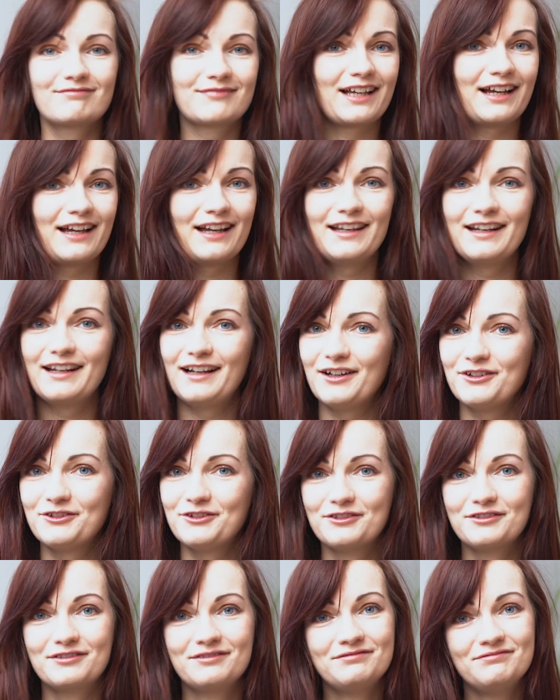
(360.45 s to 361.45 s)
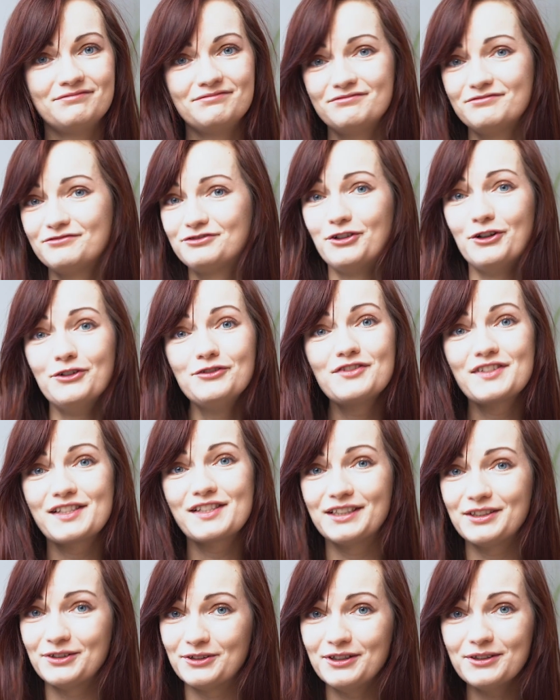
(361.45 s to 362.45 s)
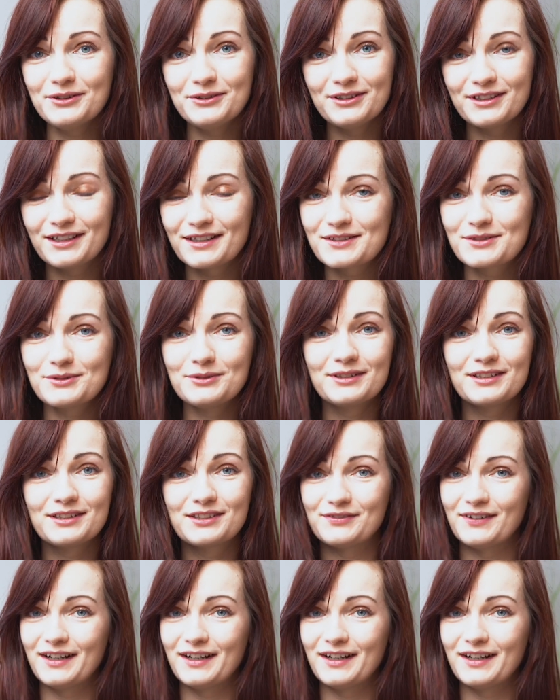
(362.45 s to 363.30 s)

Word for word: keine Ahnung, 15 Euro oder so, ich